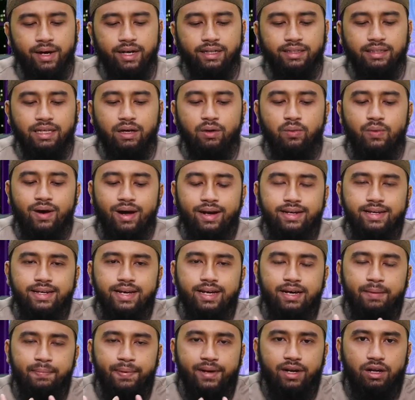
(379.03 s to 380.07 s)
Ketakwaan
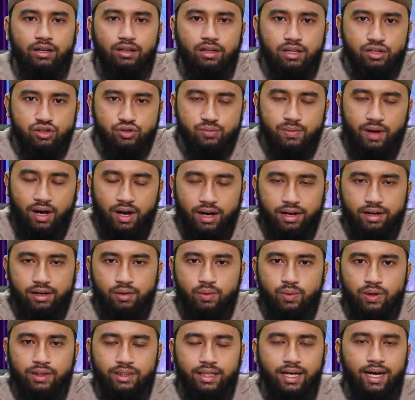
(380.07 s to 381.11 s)
dia kepada Allah
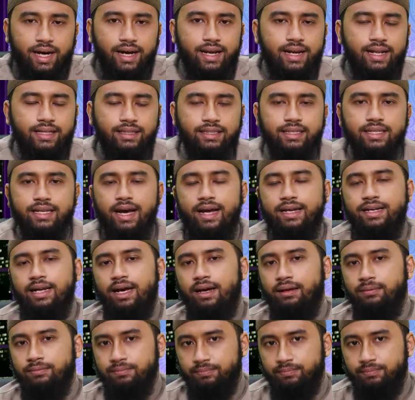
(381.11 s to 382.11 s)
Subhanahu wa taala tidak ada.